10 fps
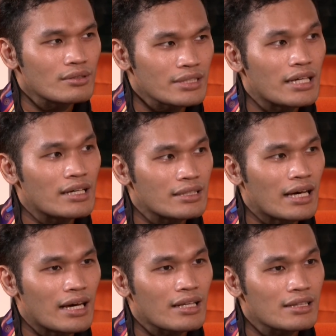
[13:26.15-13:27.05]
yeah,
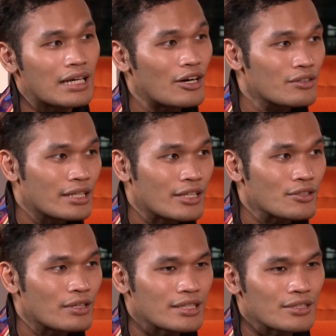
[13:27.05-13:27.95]
naaral na ako
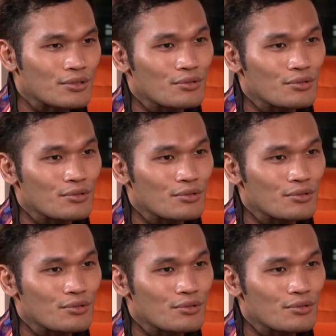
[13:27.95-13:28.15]
nito. I need right.